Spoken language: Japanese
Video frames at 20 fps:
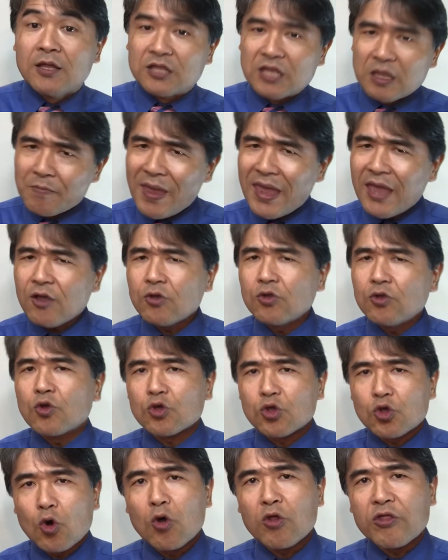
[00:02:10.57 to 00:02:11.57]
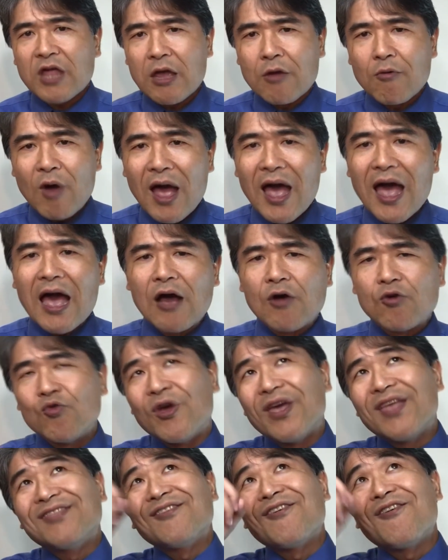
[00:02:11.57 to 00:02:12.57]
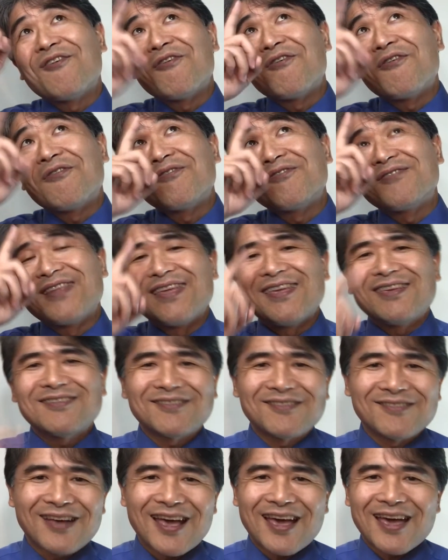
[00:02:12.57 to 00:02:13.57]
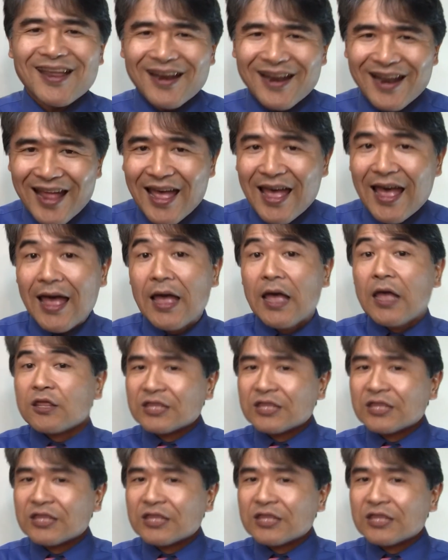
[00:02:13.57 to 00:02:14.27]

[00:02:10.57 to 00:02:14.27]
リメイクの詳細は上のリンクから